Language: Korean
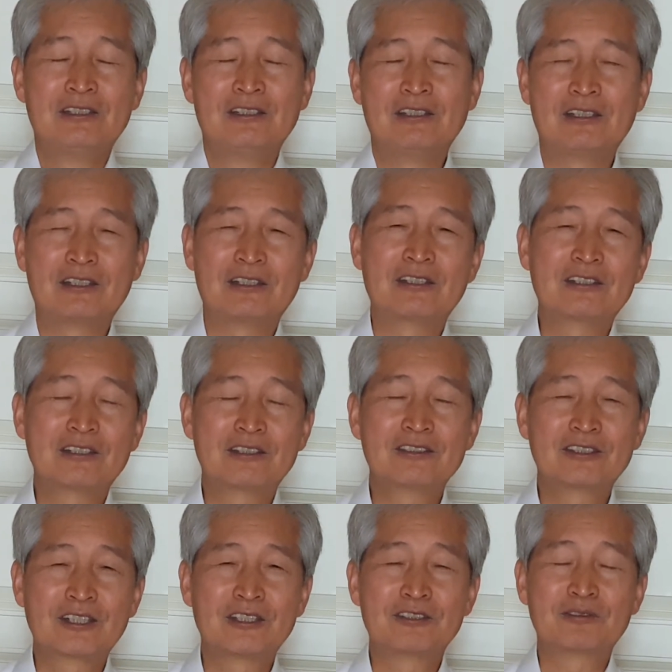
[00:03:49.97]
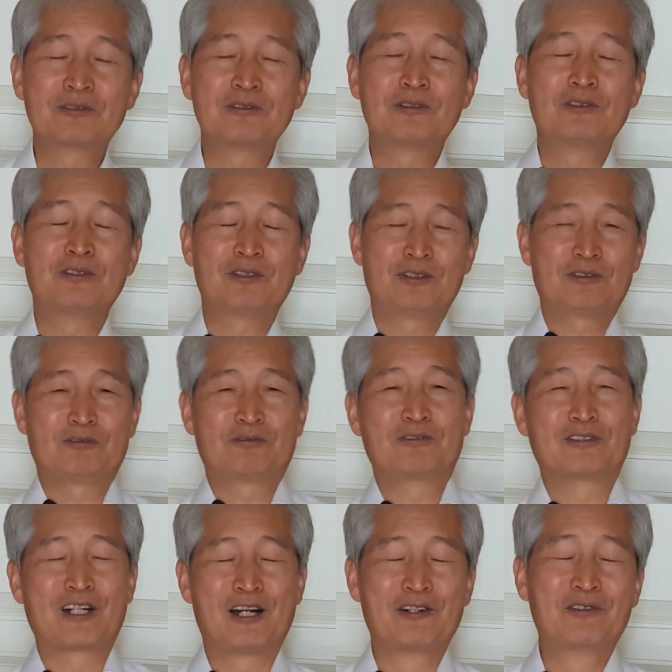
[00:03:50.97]
어, 앉아가지고 눈을
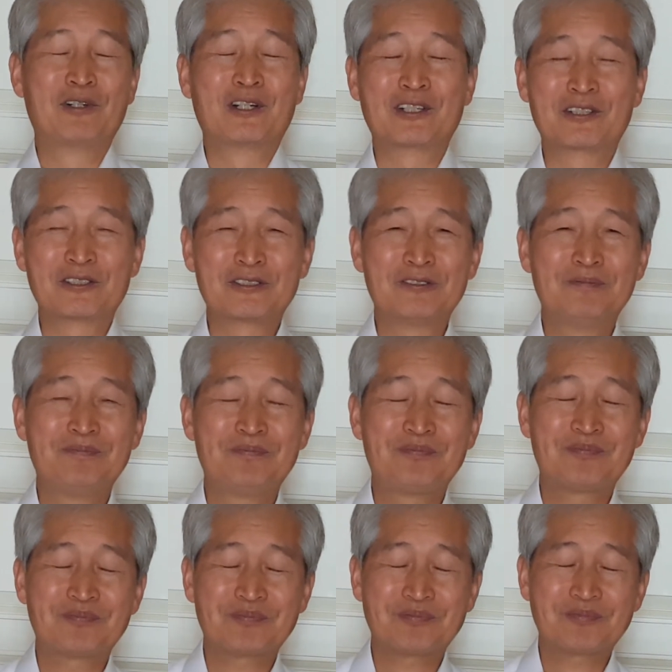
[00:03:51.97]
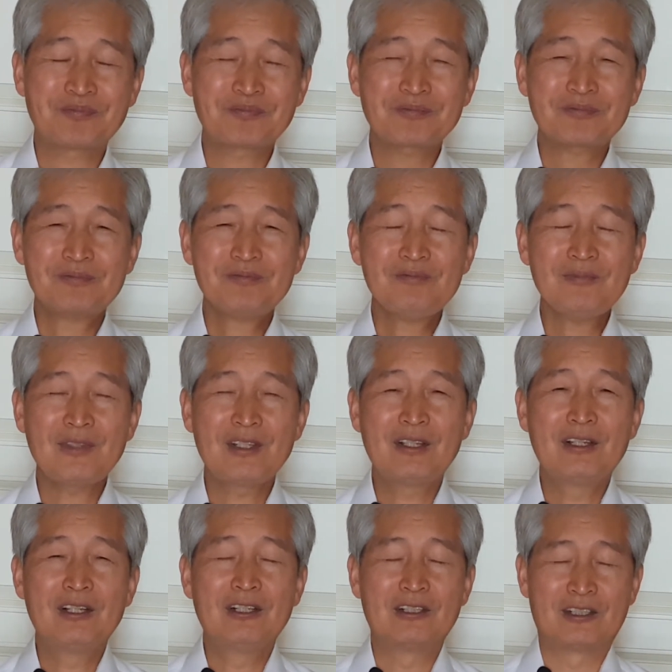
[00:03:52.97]
감고 하는 거죠.
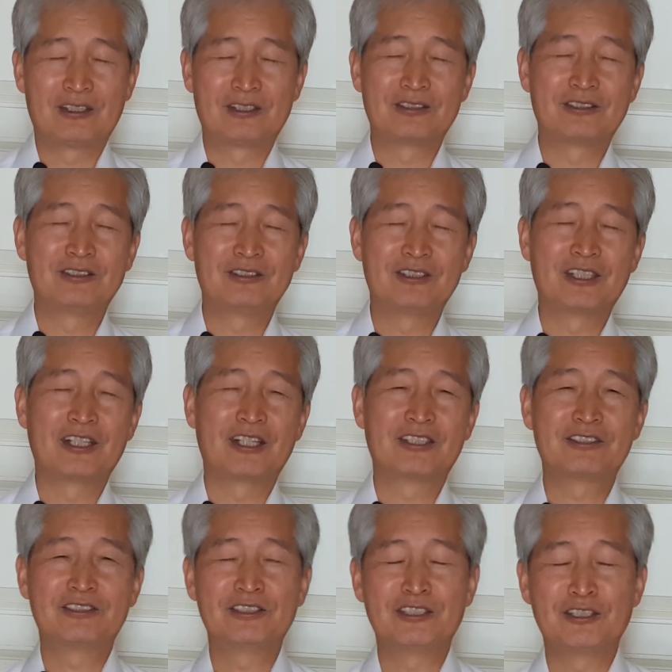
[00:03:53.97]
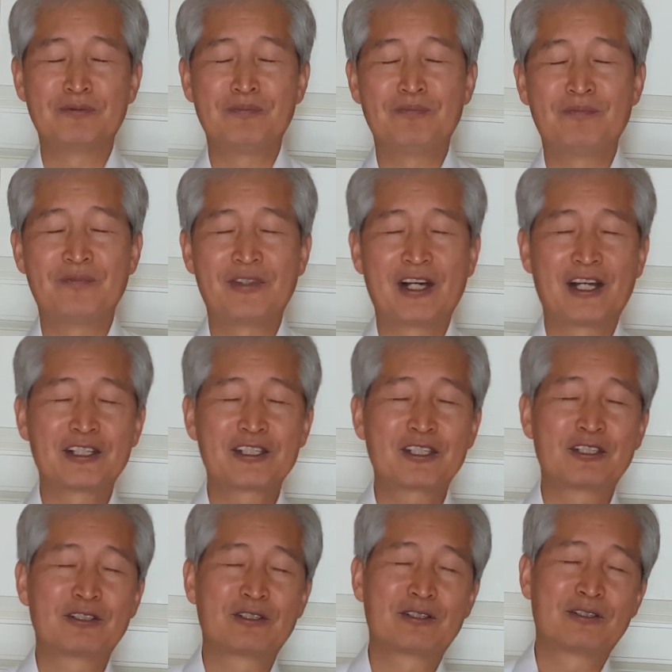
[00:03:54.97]
언제 주님
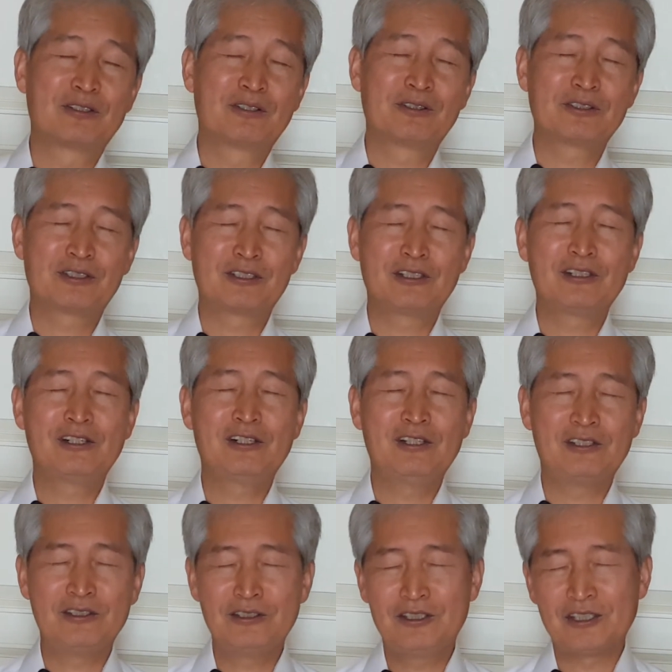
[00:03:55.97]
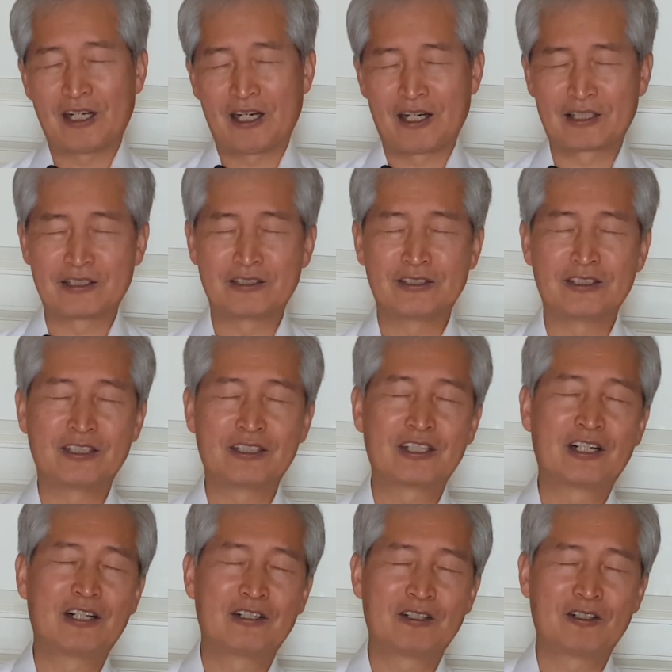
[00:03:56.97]
다시 오실는지 아는
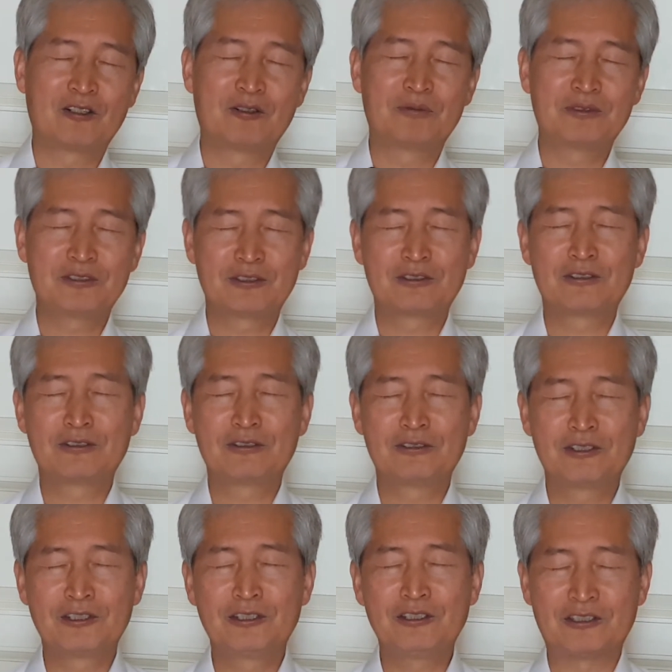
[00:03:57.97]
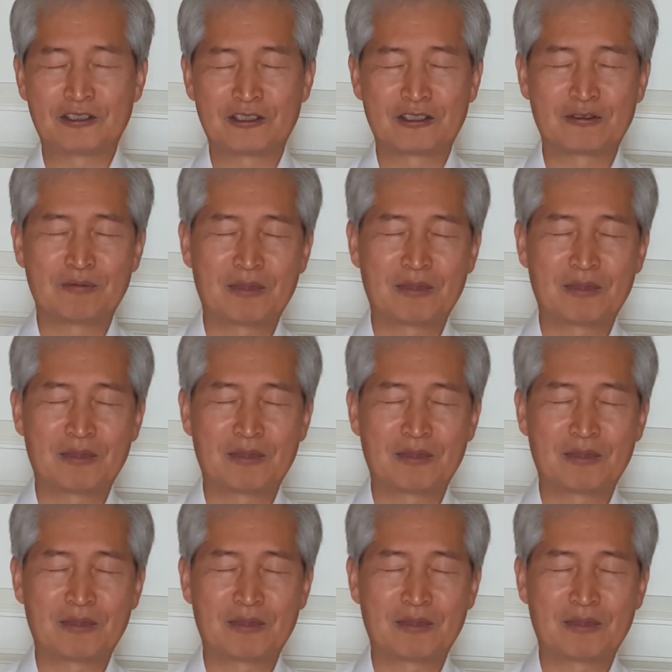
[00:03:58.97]
이가 없으니 등